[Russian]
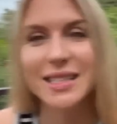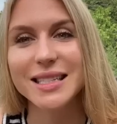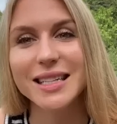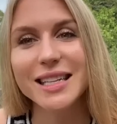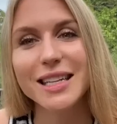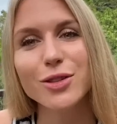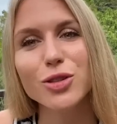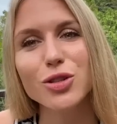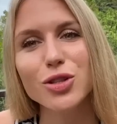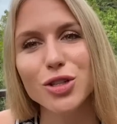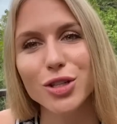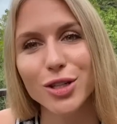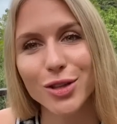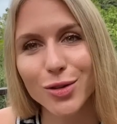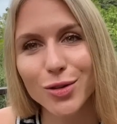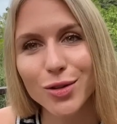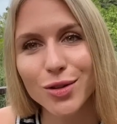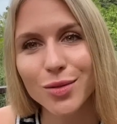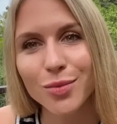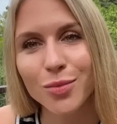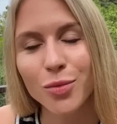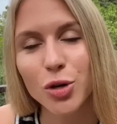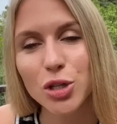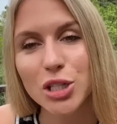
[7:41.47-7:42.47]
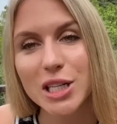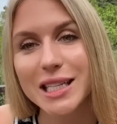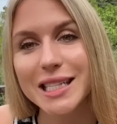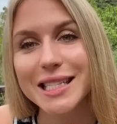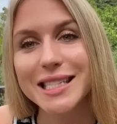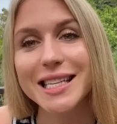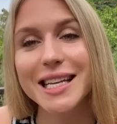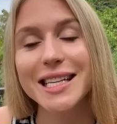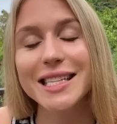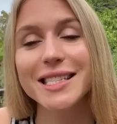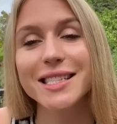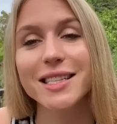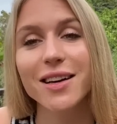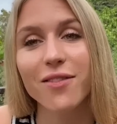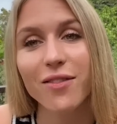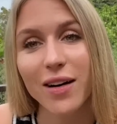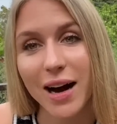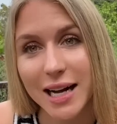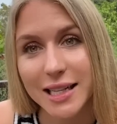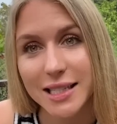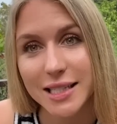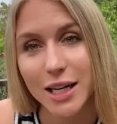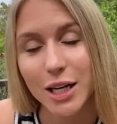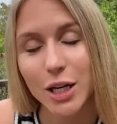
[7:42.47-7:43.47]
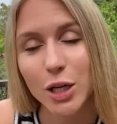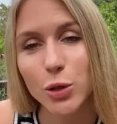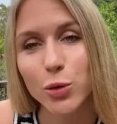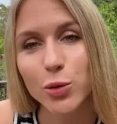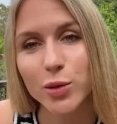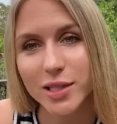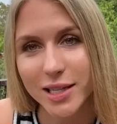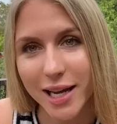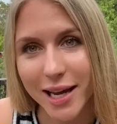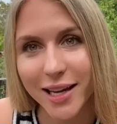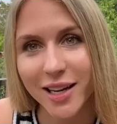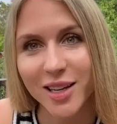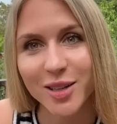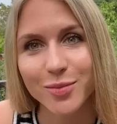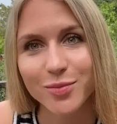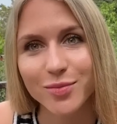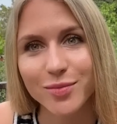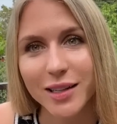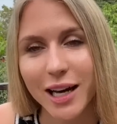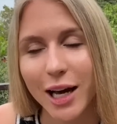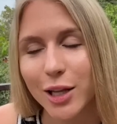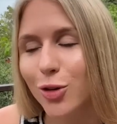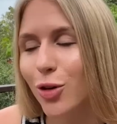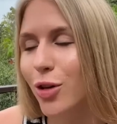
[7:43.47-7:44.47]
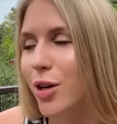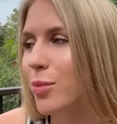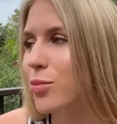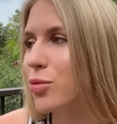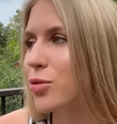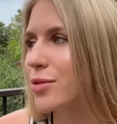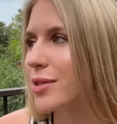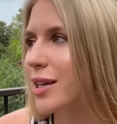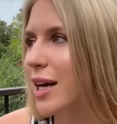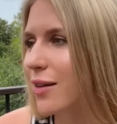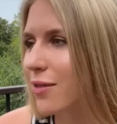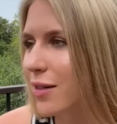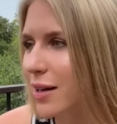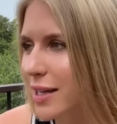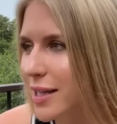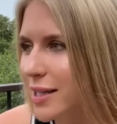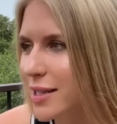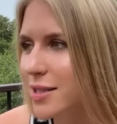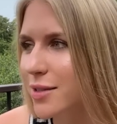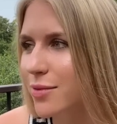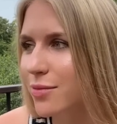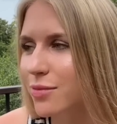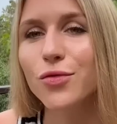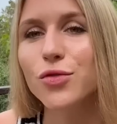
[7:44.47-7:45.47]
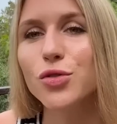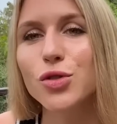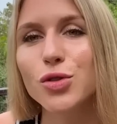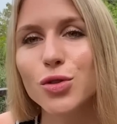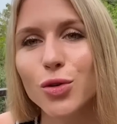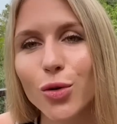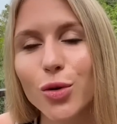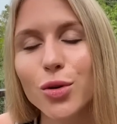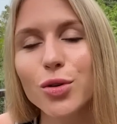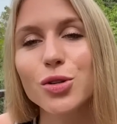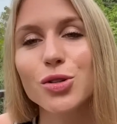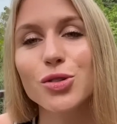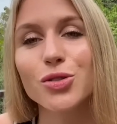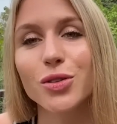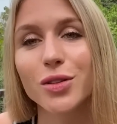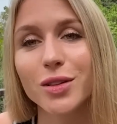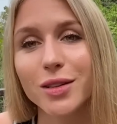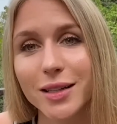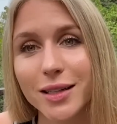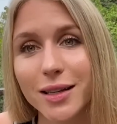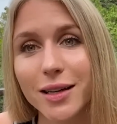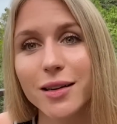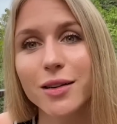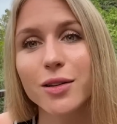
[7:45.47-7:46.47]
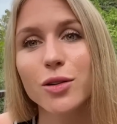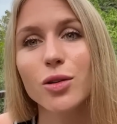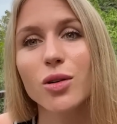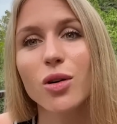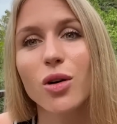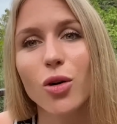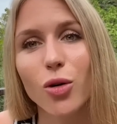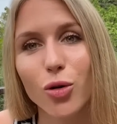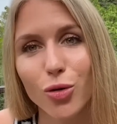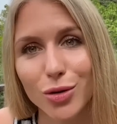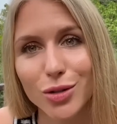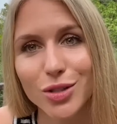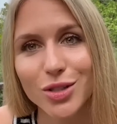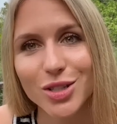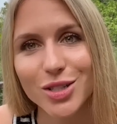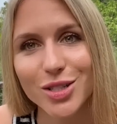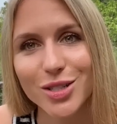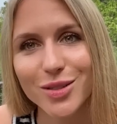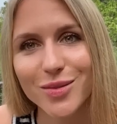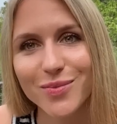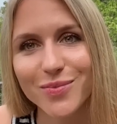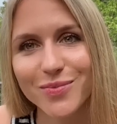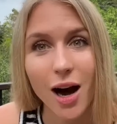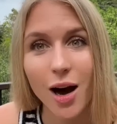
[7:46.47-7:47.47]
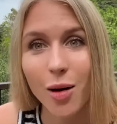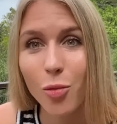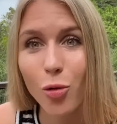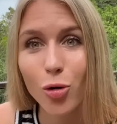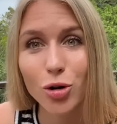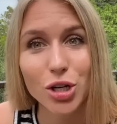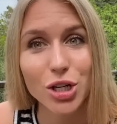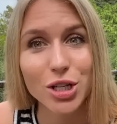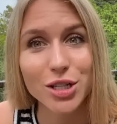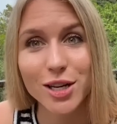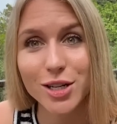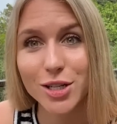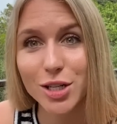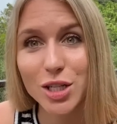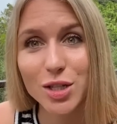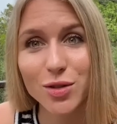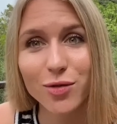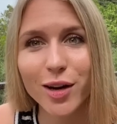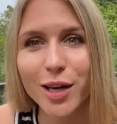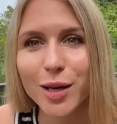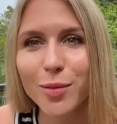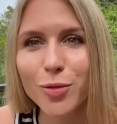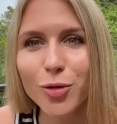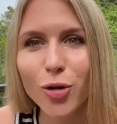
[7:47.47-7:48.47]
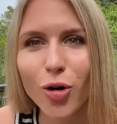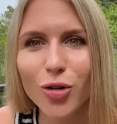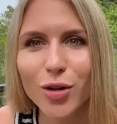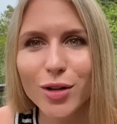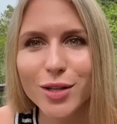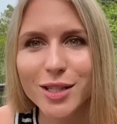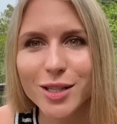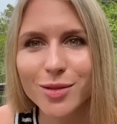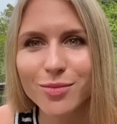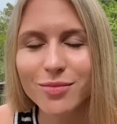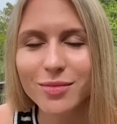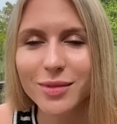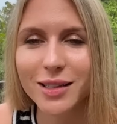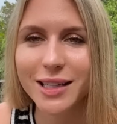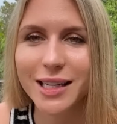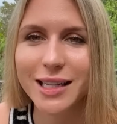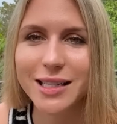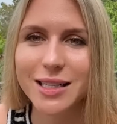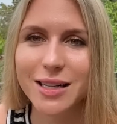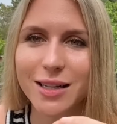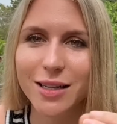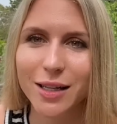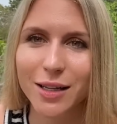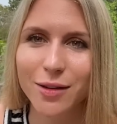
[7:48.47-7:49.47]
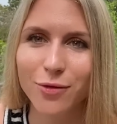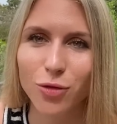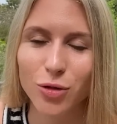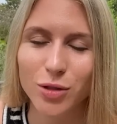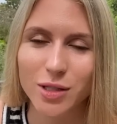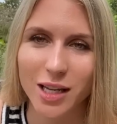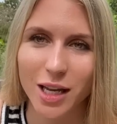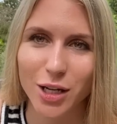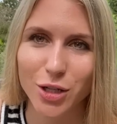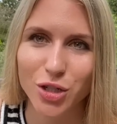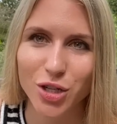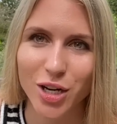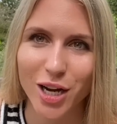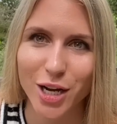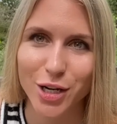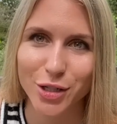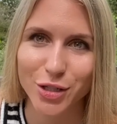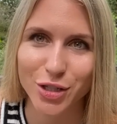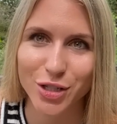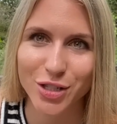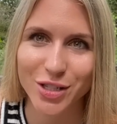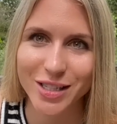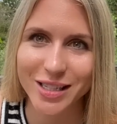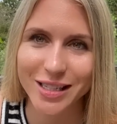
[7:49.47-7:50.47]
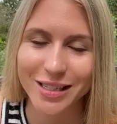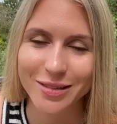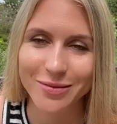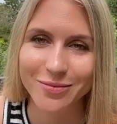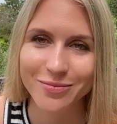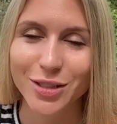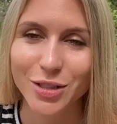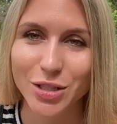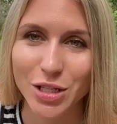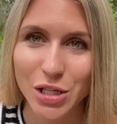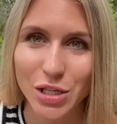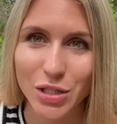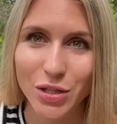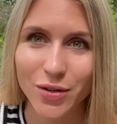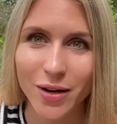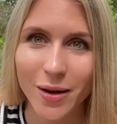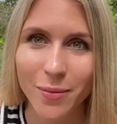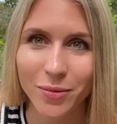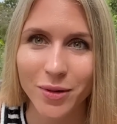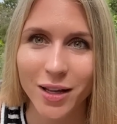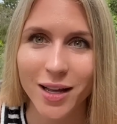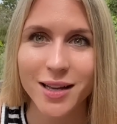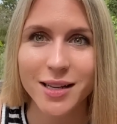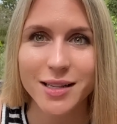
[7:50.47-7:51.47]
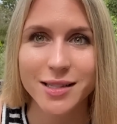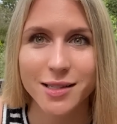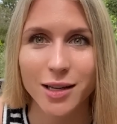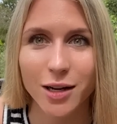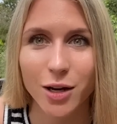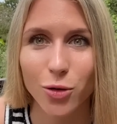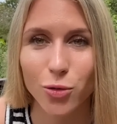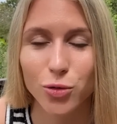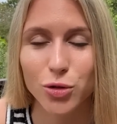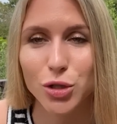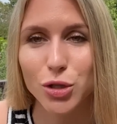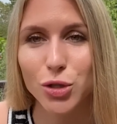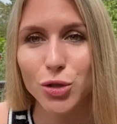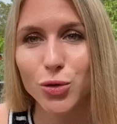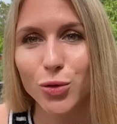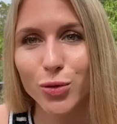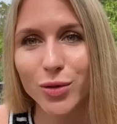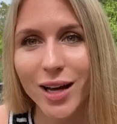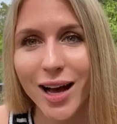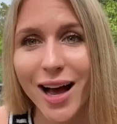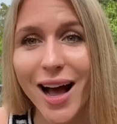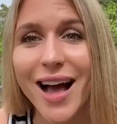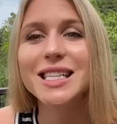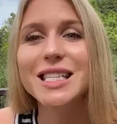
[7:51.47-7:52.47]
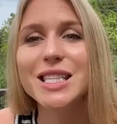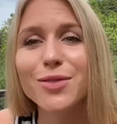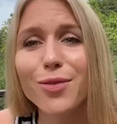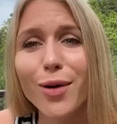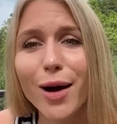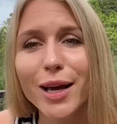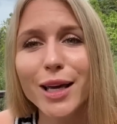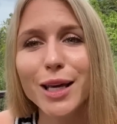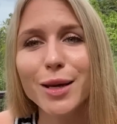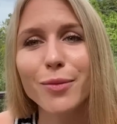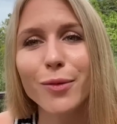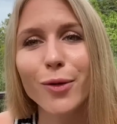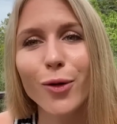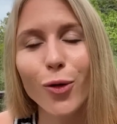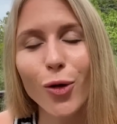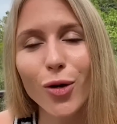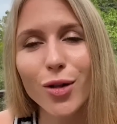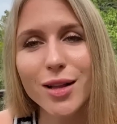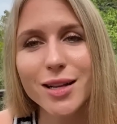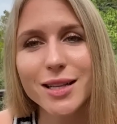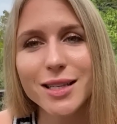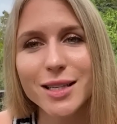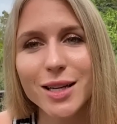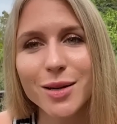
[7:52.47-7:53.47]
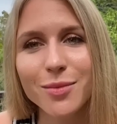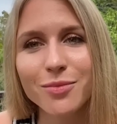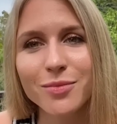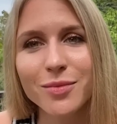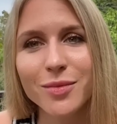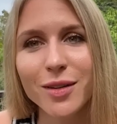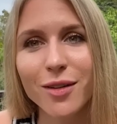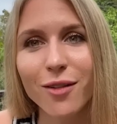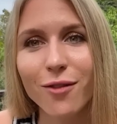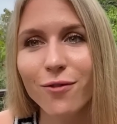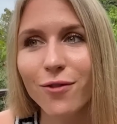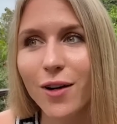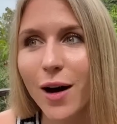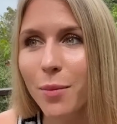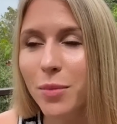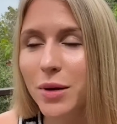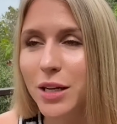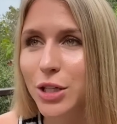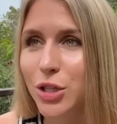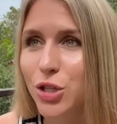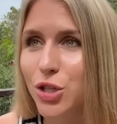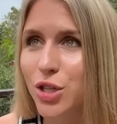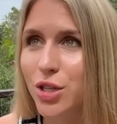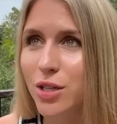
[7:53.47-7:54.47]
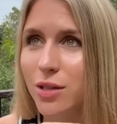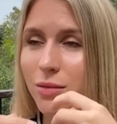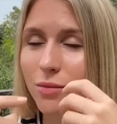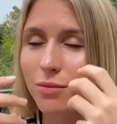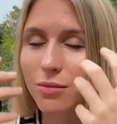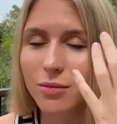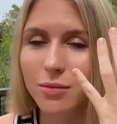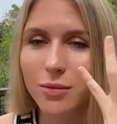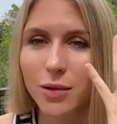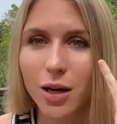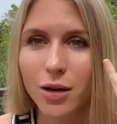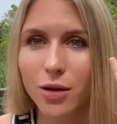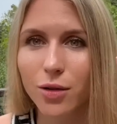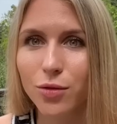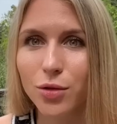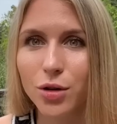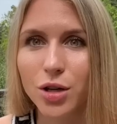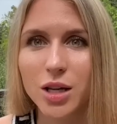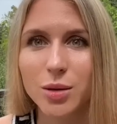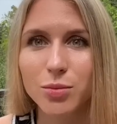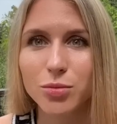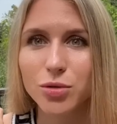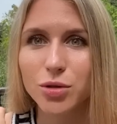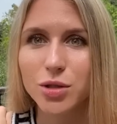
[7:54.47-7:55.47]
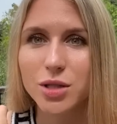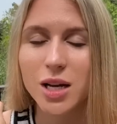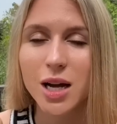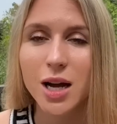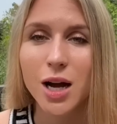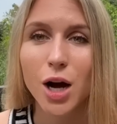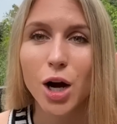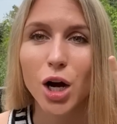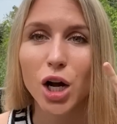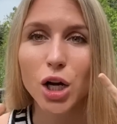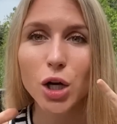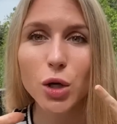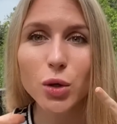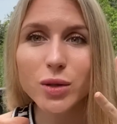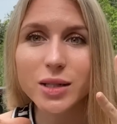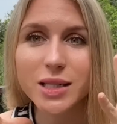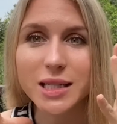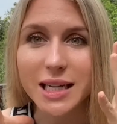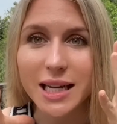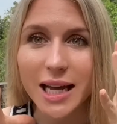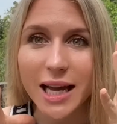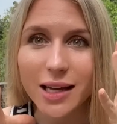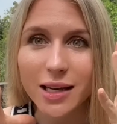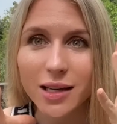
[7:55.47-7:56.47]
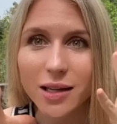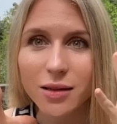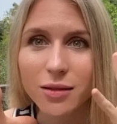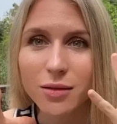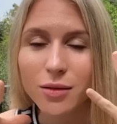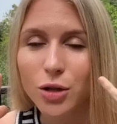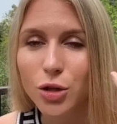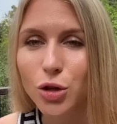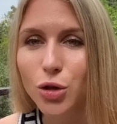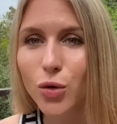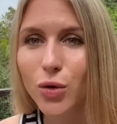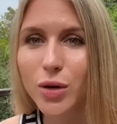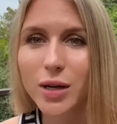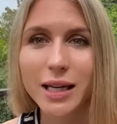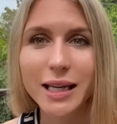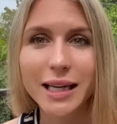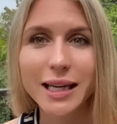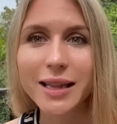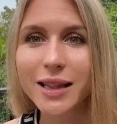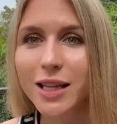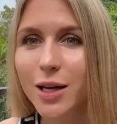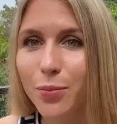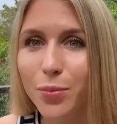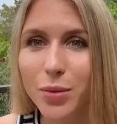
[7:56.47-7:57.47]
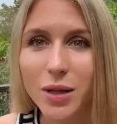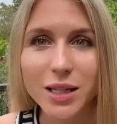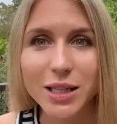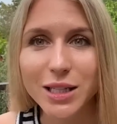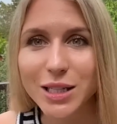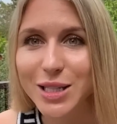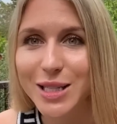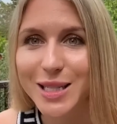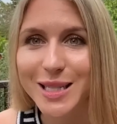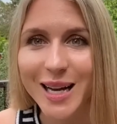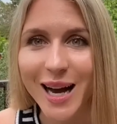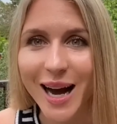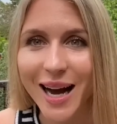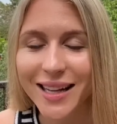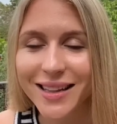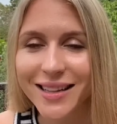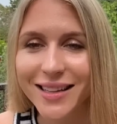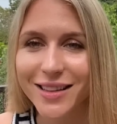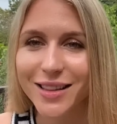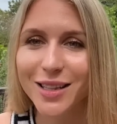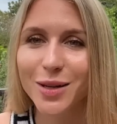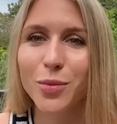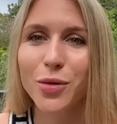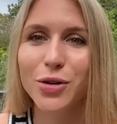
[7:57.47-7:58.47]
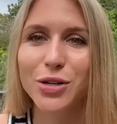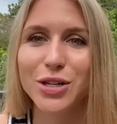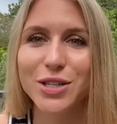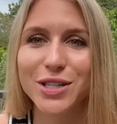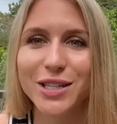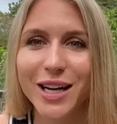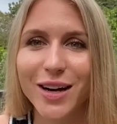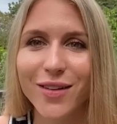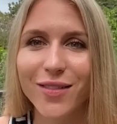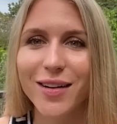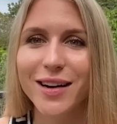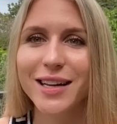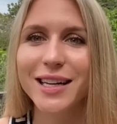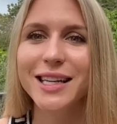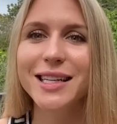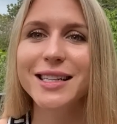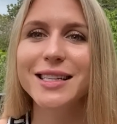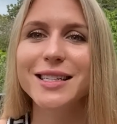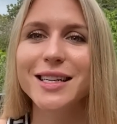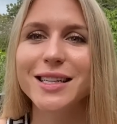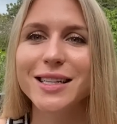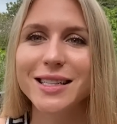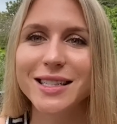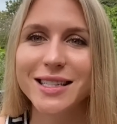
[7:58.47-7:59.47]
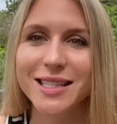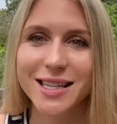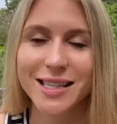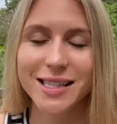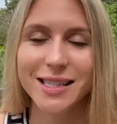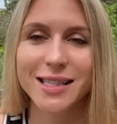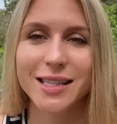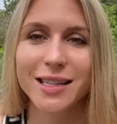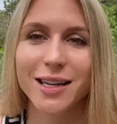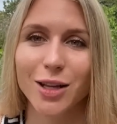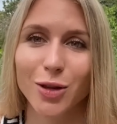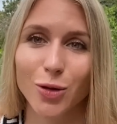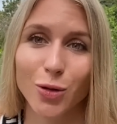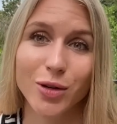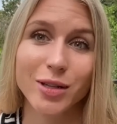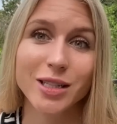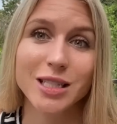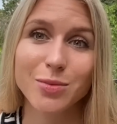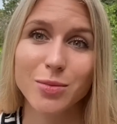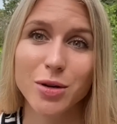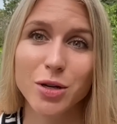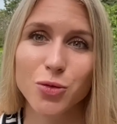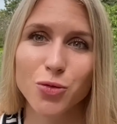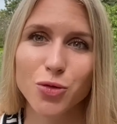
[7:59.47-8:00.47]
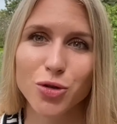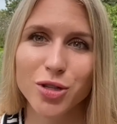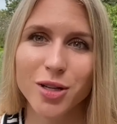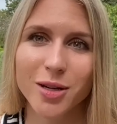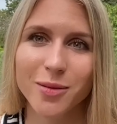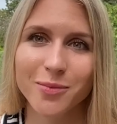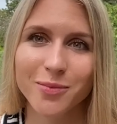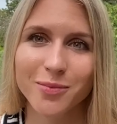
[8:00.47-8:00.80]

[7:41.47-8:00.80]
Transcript: Следующий тул может создавать людей, которые будут говорить все, что ты хочешь. А можешь даже своим голосом, если его скачаешь с дескрипта, загрузишь туда своим голосом, вовлечи каких-нибудь людей, то ли инопланетян, ты можешь говорить тексты, которые тебе нужно.